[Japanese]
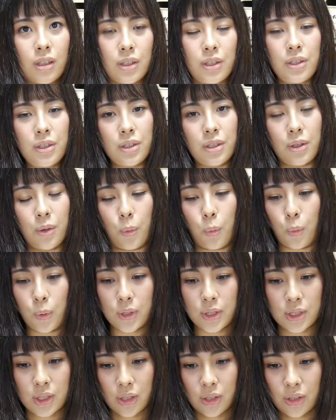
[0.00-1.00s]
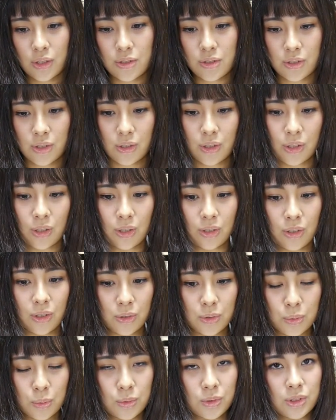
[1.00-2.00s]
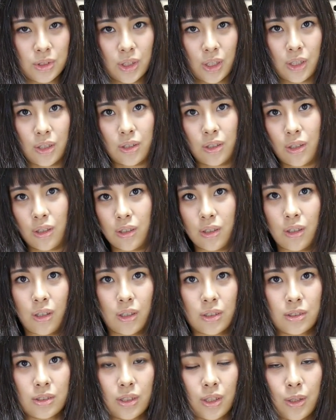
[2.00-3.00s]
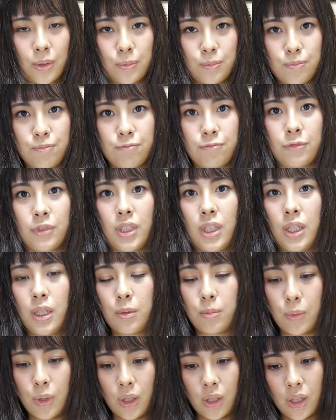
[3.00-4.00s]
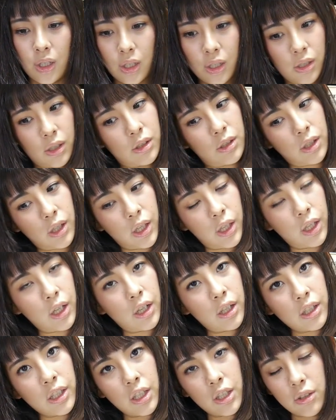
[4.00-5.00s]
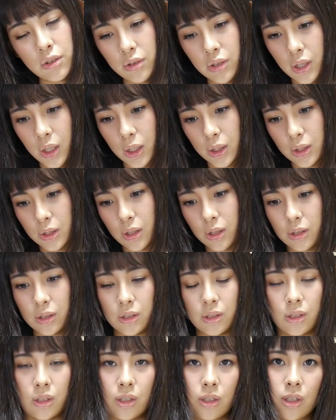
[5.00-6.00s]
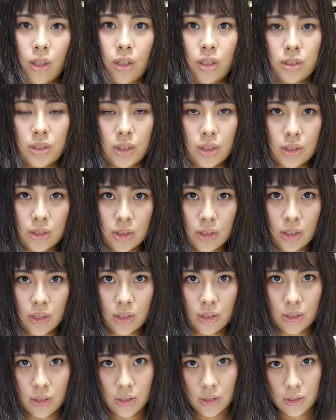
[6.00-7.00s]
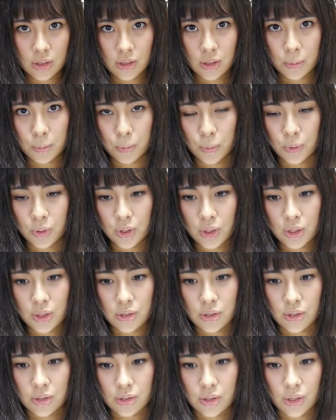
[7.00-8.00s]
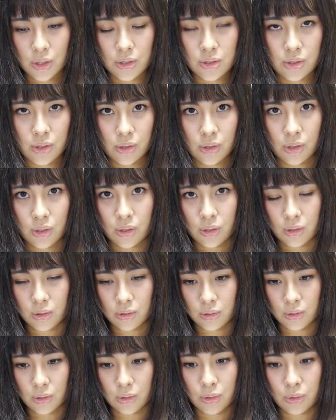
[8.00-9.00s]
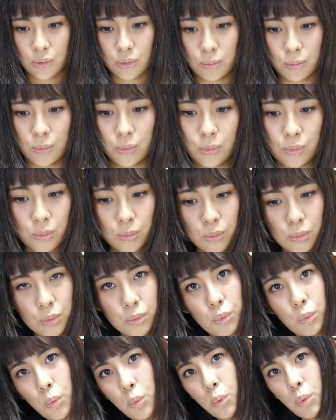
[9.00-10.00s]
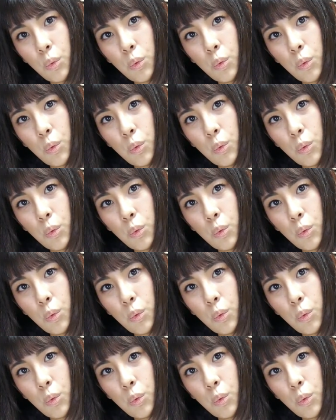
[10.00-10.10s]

いい大きさなんじゃないかな存在感があってうんまあ部屋着ぐらいだったら全然着てもいいデザインじゃないかなって思うどう